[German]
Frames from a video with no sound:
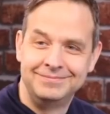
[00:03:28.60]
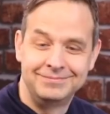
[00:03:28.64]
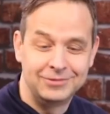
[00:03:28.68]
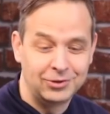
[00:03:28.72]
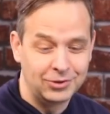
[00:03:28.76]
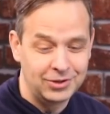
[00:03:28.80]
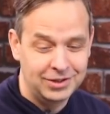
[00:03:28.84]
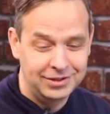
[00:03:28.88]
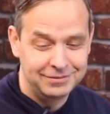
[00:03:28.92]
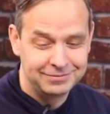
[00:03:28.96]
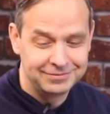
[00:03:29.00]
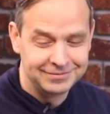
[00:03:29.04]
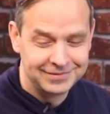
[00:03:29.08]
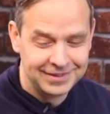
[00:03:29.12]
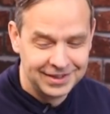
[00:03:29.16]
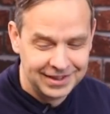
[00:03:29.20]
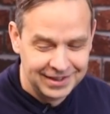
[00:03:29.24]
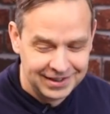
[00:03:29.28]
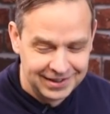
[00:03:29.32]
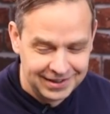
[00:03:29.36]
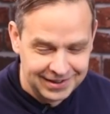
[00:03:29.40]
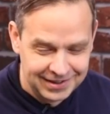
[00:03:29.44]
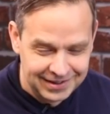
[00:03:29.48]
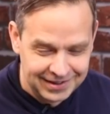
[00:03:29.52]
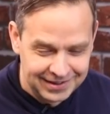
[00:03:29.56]
Oder?
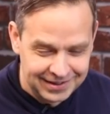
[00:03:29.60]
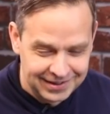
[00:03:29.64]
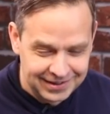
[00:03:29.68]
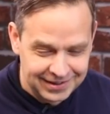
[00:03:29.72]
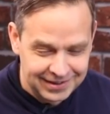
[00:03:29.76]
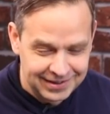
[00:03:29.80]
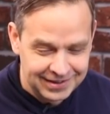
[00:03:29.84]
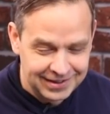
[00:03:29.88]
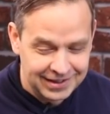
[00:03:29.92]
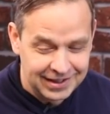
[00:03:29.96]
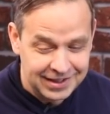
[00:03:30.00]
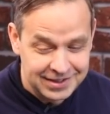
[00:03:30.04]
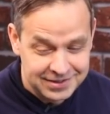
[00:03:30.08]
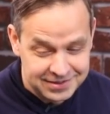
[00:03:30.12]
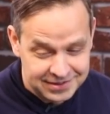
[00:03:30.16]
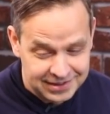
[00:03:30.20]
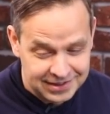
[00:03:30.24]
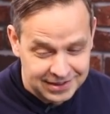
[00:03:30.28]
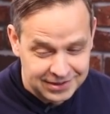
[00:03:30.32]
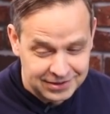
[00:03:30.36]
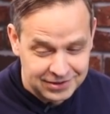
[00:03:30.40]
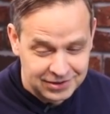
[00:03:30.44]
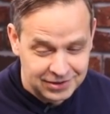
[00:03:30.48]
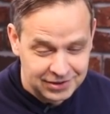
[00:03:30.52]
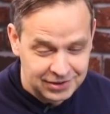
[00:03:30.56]
Eiskalt genießen.
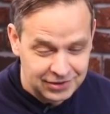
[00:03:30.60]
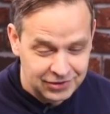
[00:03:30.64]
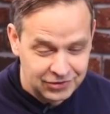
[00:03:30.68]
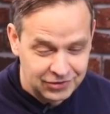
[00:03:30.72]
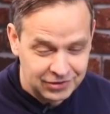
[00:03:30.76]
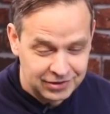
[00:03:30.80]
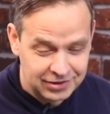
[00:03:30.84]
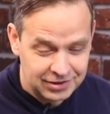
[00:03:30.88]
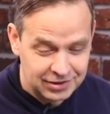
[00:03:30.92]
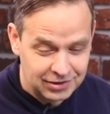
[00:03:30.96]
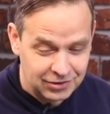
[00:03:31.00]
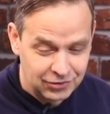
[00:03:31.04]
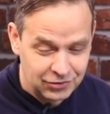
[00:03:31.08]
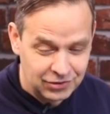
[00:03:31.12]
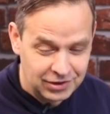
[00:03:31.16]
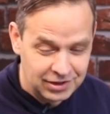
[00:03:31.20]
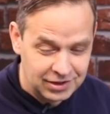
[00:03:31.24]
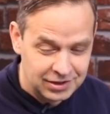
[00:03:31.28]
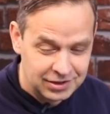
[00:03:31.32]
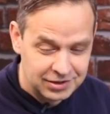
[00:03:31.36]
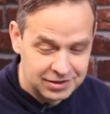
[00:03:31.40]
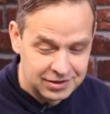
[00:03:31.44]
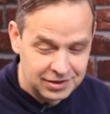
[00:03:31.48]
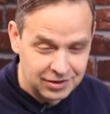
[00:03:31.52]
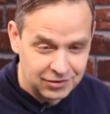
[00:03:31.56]
Eiskalt genießen, genauso
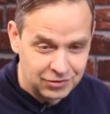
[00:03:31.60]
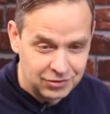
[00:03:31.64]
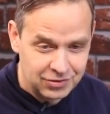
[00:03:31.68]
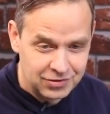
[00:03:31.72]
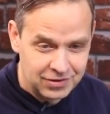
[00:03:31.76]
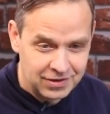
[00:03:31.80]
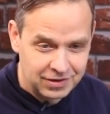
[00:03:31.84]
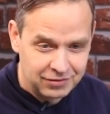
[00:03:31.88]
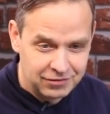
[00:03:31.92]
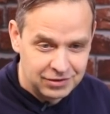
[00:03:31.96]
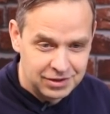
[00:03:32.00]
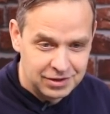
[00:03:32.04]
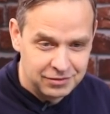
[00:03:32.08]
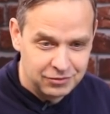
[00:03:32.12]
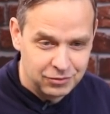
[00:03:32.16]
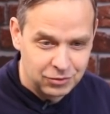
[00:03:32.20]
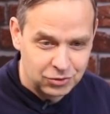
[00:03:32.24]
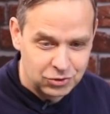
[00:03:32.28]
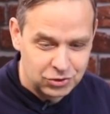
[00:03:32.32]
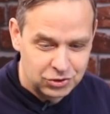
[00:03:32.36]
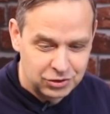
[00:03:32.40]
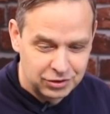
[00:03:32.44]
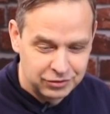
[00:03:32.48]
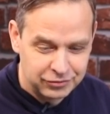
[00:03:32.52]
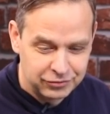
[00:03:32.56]
ähnlich dann sozusagen wie dem
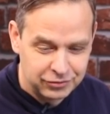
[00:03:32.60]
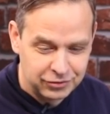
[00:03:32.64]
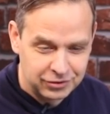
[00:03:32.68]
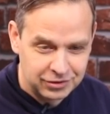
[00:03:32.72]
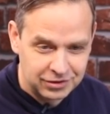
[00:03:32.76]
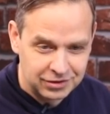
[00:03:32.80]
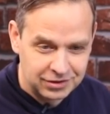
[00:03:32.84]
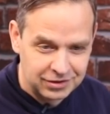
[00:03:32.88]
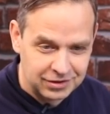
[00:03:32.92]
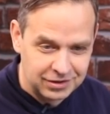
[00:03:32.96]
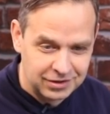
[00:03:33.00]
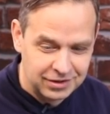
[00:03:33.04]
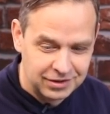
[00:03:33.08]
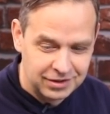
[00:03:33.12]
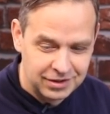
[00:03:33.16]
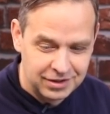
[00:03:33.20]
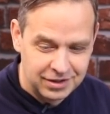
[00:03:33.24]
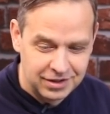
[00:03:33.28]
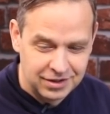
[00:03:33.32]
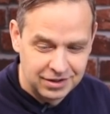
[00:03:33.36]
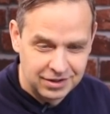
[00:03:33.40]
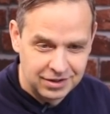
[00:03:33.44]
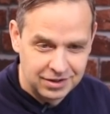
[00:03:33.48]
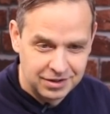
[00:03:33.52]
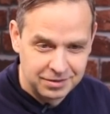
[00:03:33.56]
Wirkstoff von
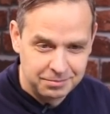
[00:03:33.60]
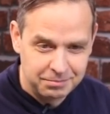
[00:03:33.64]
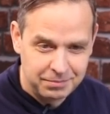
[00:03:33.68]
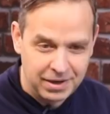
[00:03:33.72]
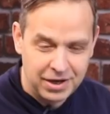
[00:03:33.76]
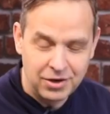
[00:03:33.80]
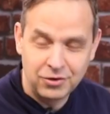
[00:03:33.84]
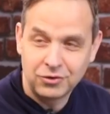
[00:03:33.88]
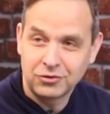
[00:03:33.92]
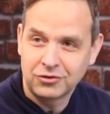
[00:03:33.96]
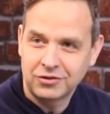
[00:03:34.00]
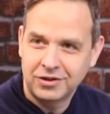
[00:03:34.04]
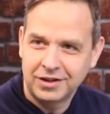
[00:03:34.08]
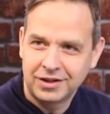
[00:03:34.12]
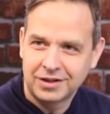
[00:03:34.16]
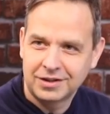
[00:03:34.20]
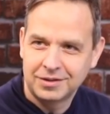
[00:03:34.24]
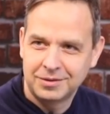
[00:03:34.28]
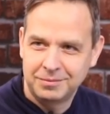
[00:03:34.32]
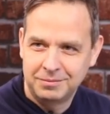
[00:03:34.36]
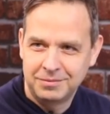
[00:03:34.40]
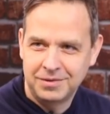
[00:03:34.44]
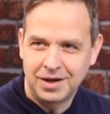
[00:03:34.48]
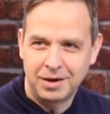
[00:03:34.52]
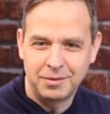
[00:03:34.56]
äh, BioNTech,
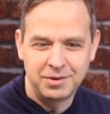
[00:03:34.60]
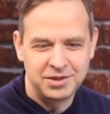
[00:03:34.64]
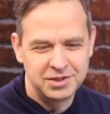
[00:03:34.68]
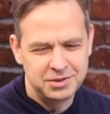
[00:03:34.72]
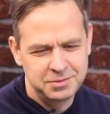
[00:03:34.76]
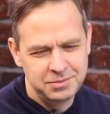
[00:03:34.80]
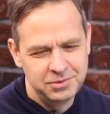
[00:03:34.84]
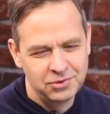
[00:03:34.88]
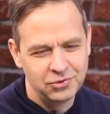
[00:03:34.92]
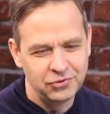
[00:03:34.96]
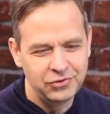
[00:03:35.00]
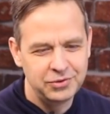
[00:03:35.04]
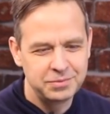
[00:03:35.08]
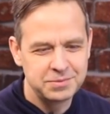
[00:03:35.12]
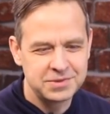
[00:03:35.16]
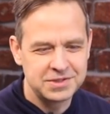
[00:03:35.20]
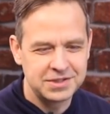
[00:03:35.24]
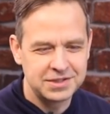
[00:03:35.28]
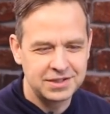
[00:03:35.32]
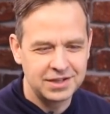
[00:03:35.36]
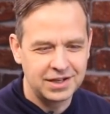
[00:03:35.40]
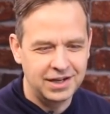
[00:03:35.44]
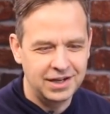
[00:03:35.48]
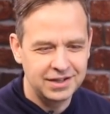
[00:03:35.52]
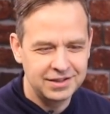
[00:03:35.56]
aber nicht minus
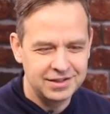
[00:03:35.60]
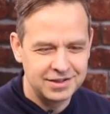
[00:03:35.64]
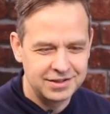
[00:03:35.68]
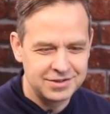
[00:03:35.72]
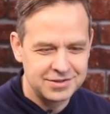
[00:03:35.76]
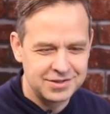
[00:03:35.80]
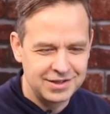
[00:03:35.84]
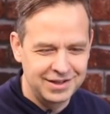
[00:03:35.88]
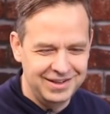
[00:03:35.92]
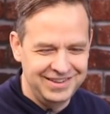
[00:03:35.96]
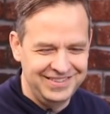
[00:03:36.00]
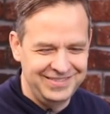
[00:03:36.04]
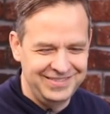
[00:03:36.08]
70 Grad, denn das,